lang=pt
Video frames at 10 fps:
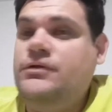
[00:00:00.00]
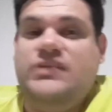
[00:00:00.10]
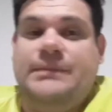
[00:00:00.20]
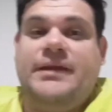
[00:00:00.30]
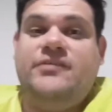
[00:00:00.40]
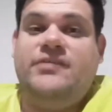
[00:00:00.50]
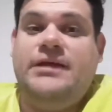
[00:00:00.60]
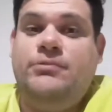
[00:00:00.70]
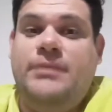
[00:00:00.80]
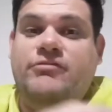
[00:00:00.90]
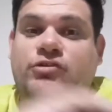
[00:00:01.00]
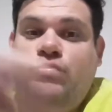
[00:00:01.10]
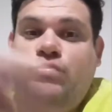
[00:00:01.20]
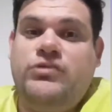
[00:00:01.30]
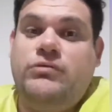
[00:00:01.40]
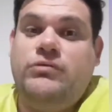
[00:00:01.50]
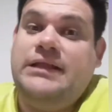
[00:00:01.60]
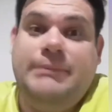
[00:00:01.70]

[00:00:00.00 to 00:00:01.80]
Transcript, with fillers: se é para sair de uma vez do mundo secular,